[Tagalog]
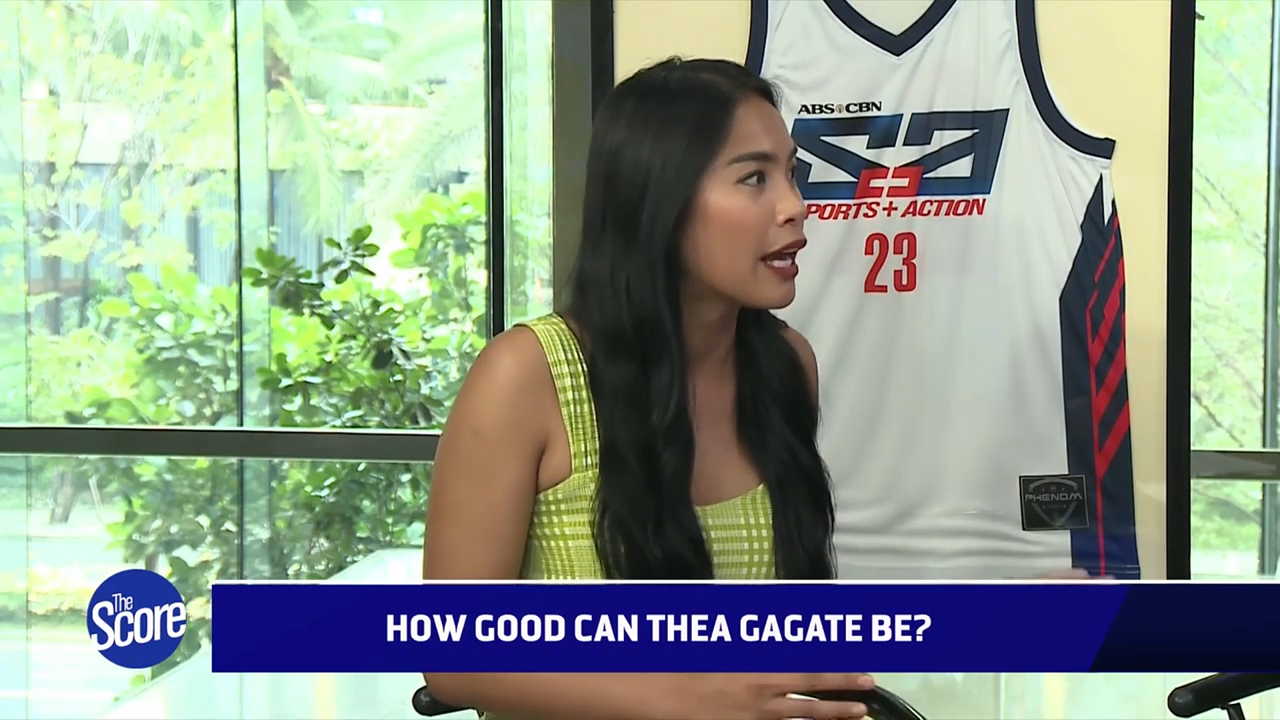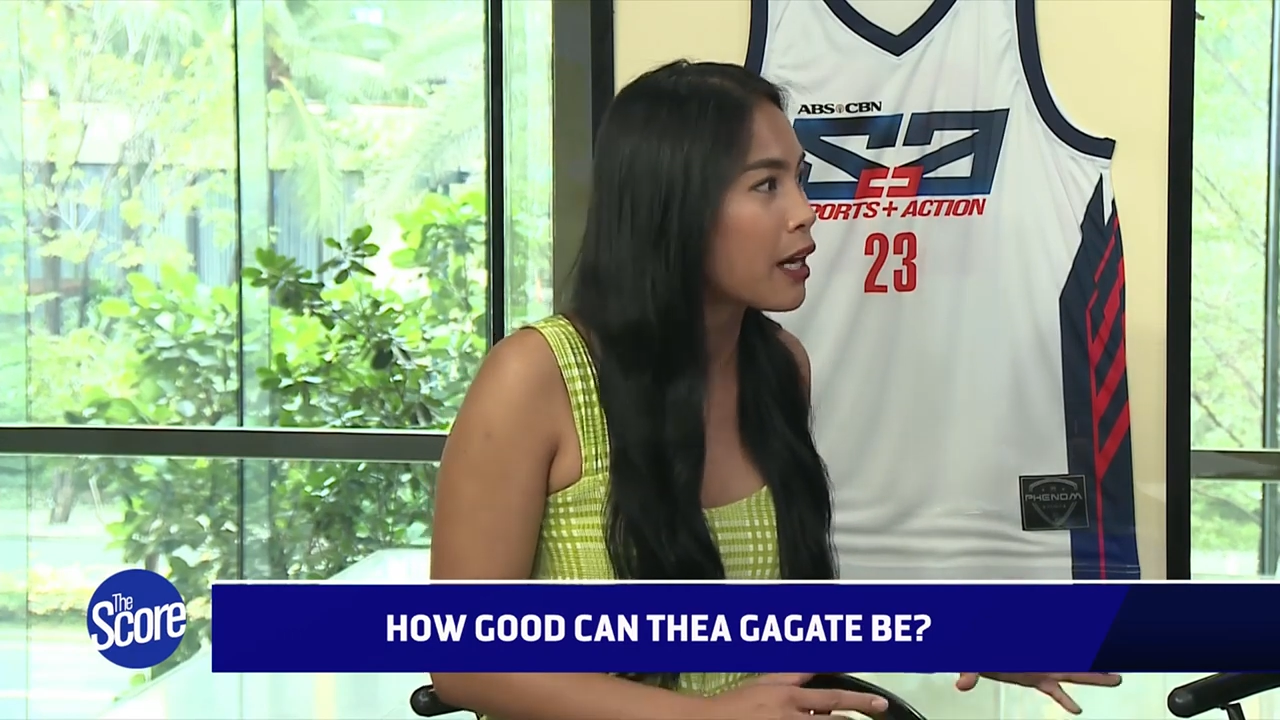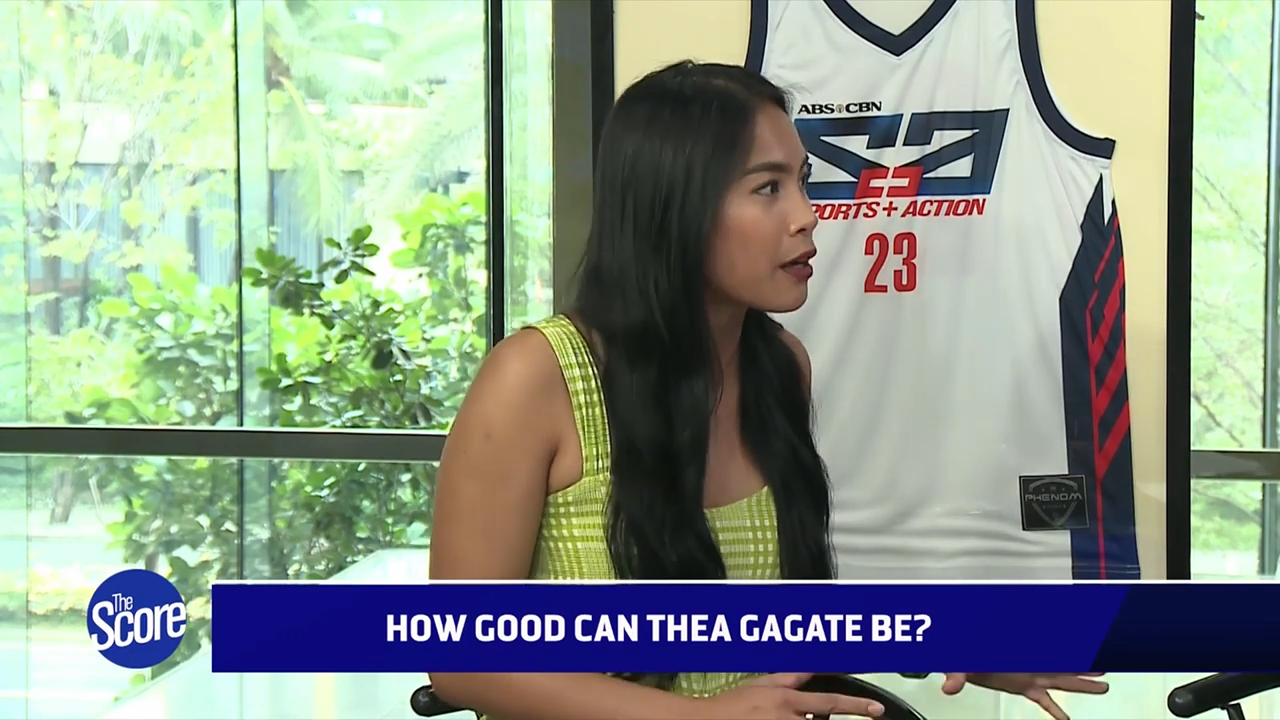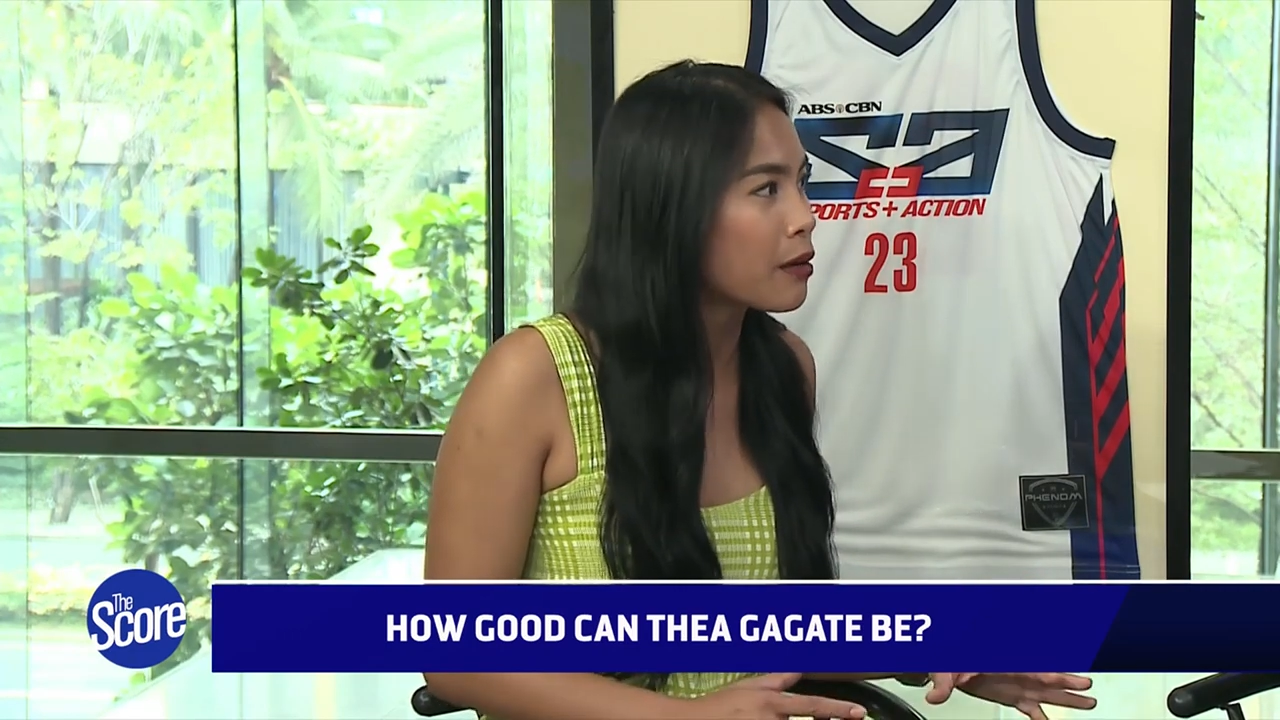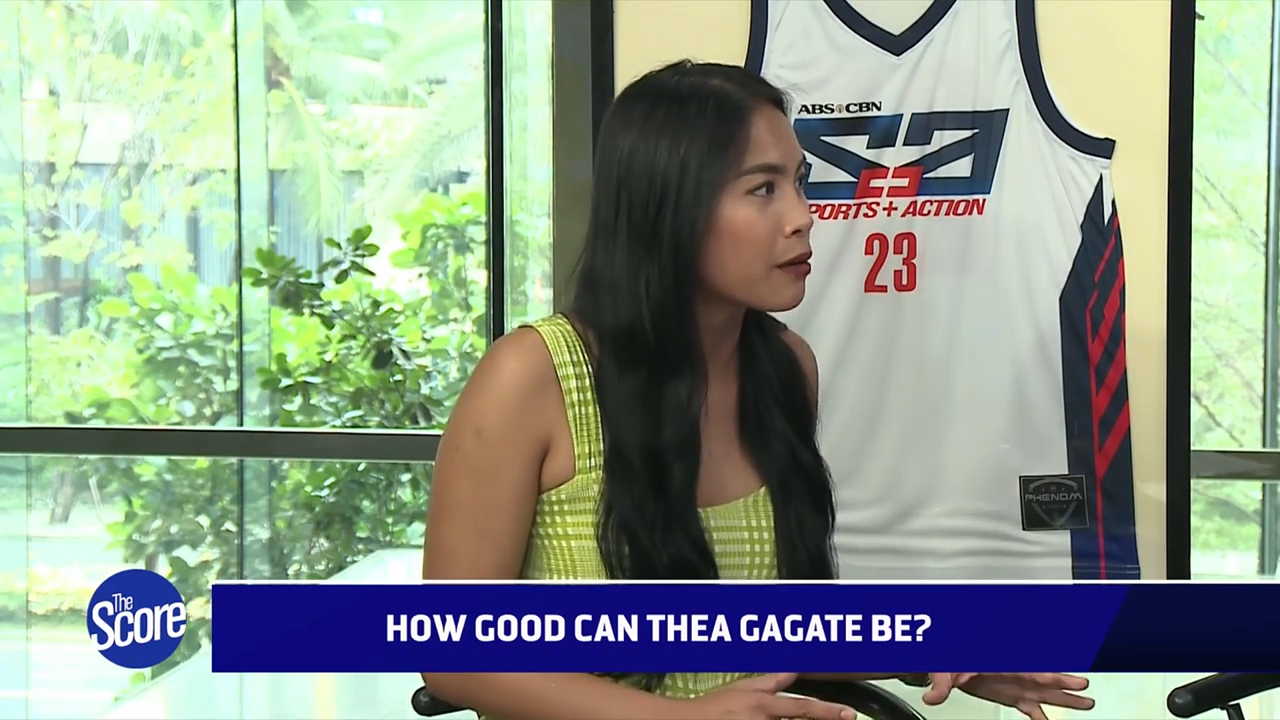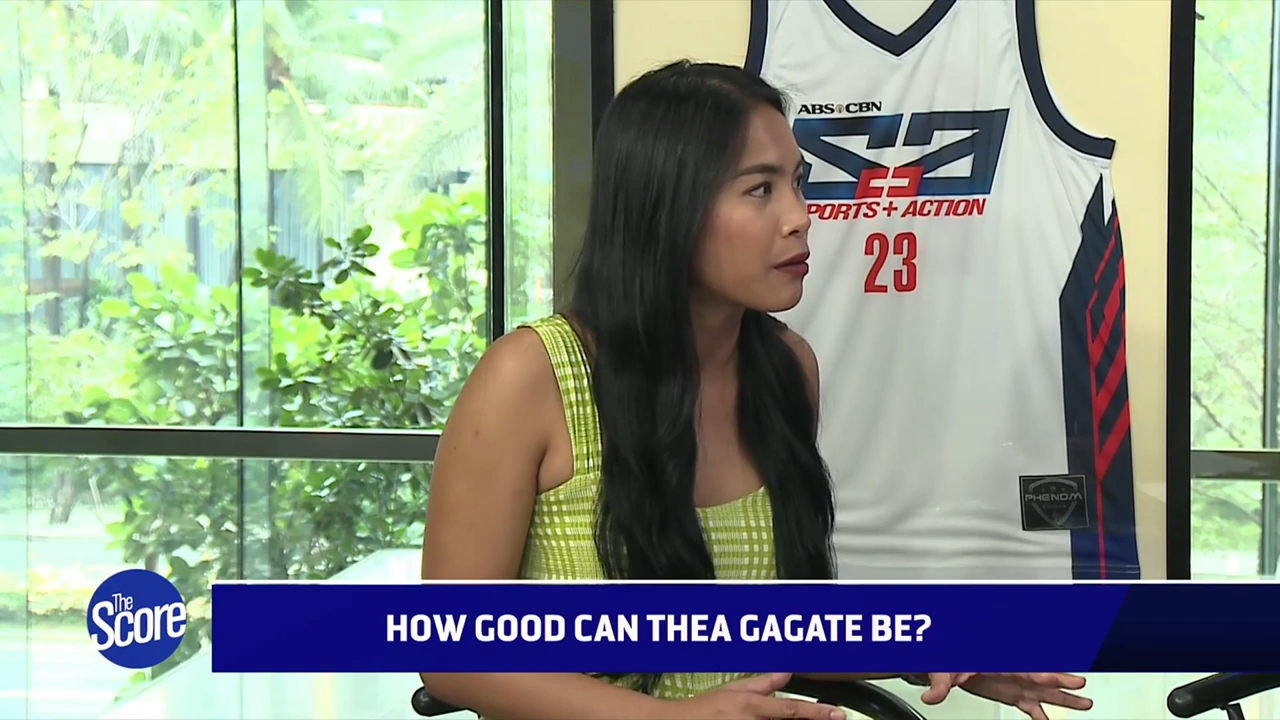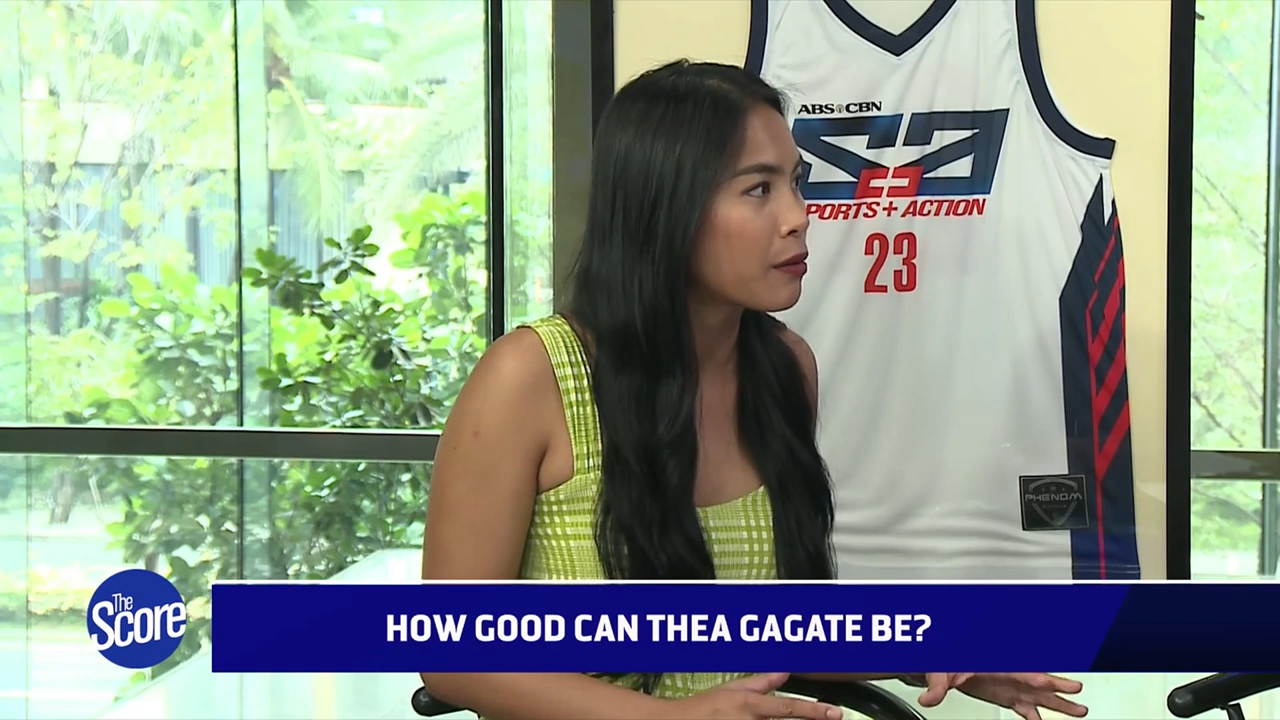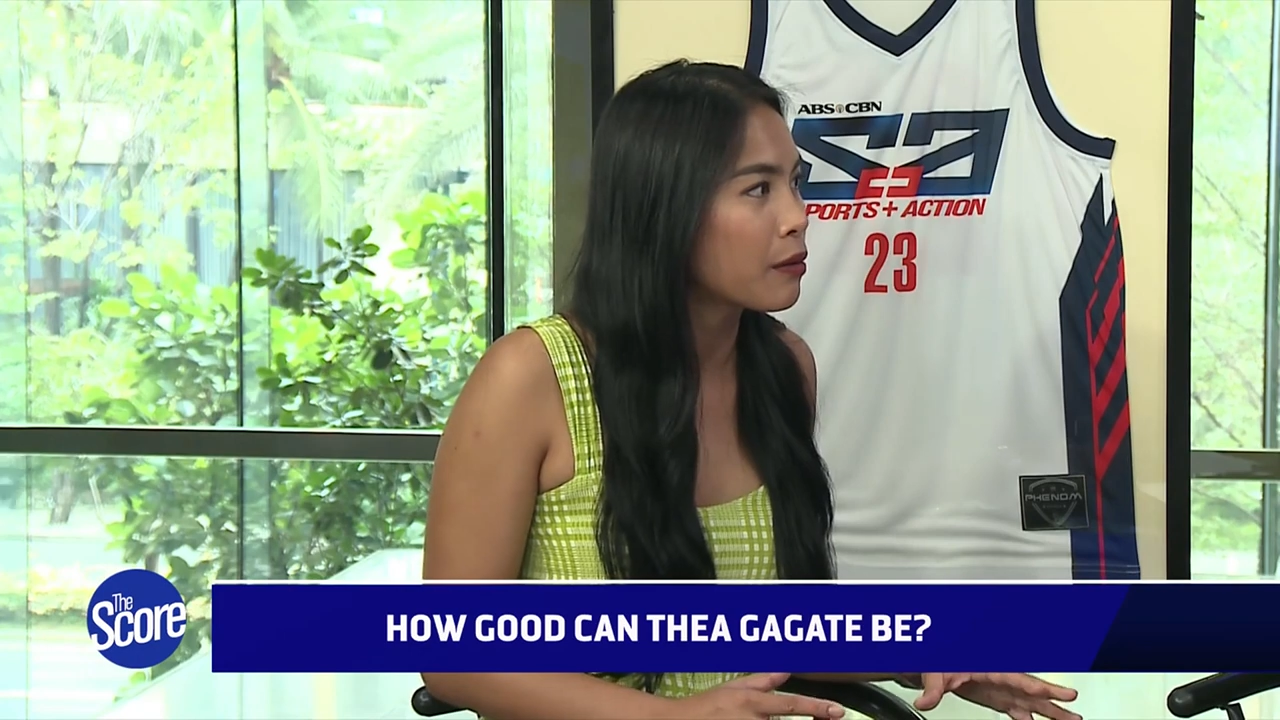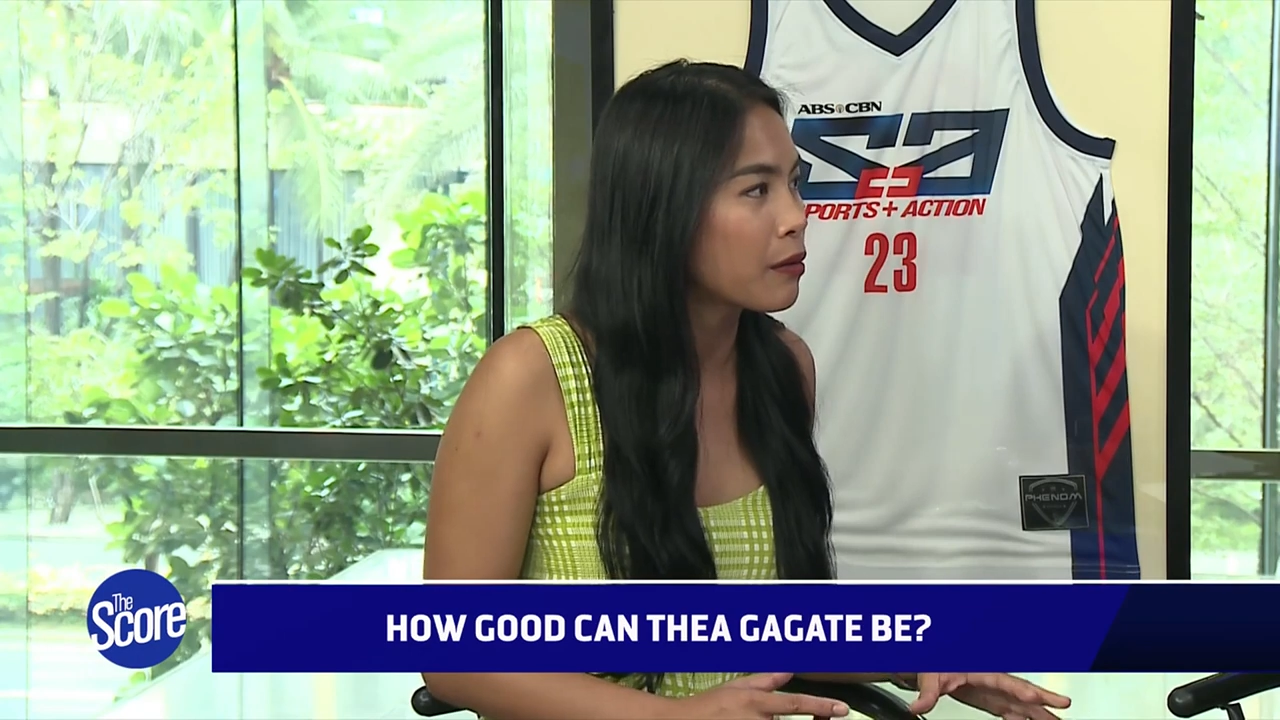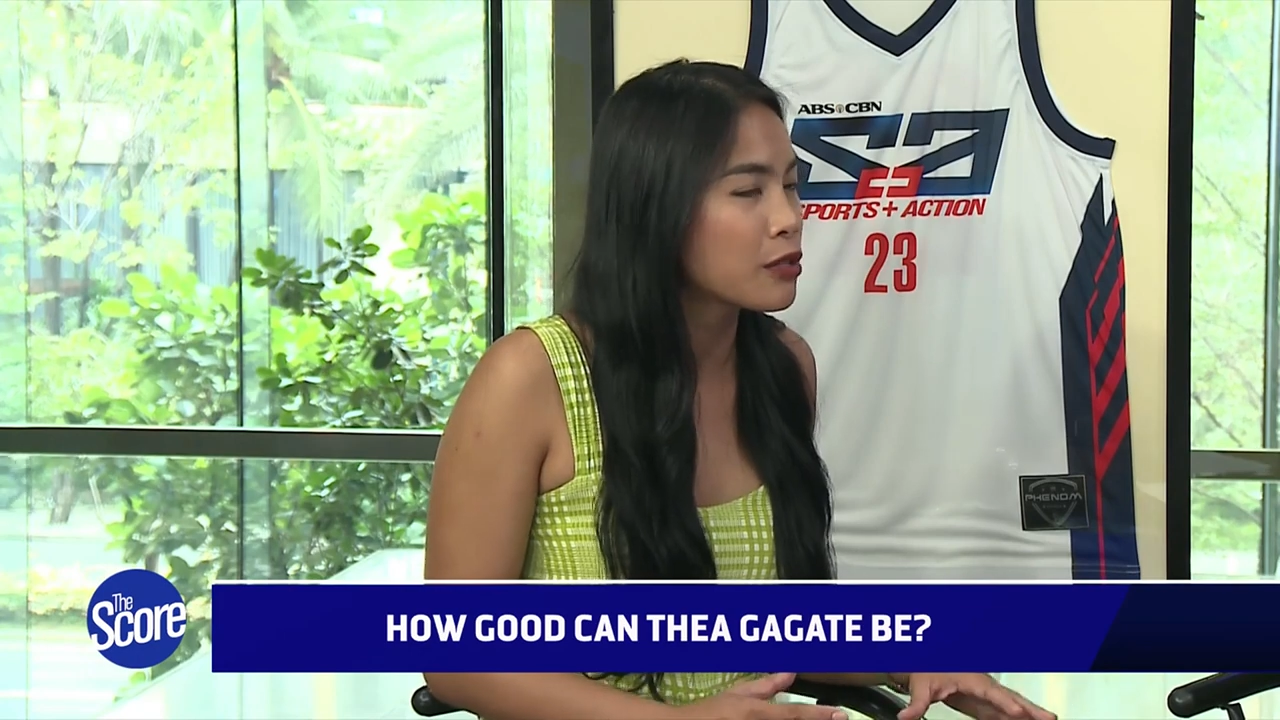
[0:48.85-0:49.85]
there
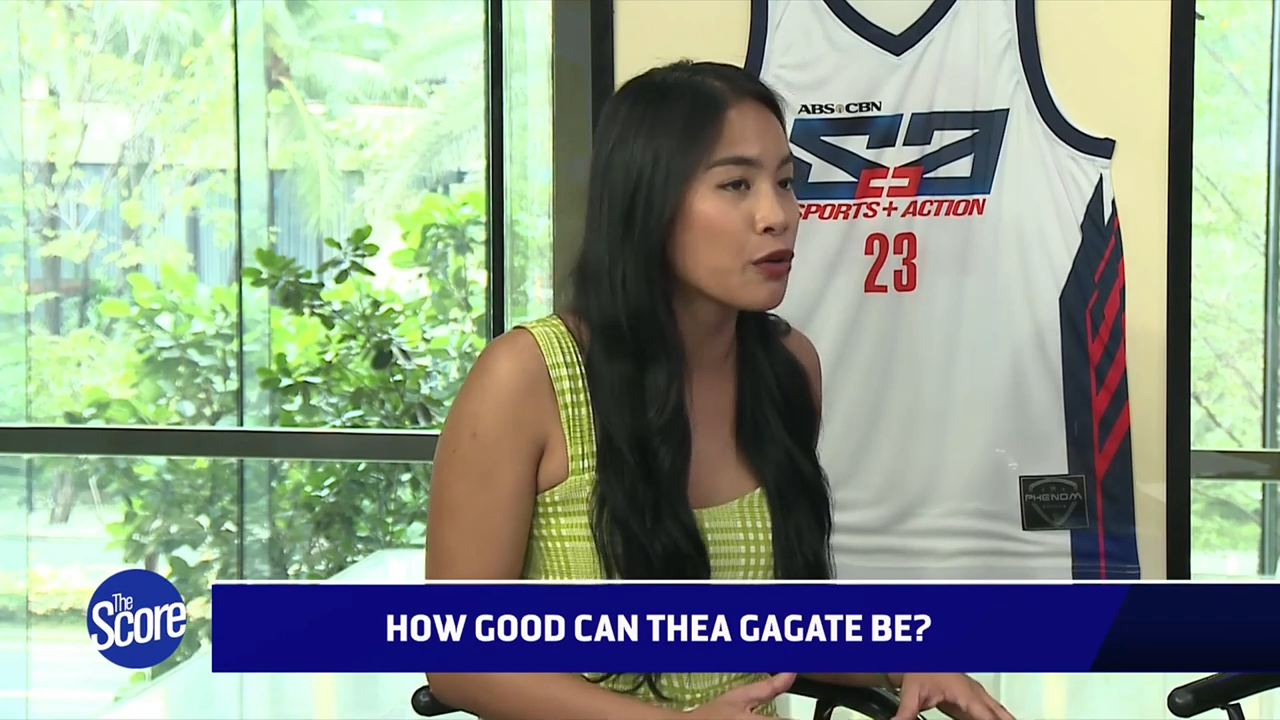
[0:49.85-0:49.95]
mm-hmm.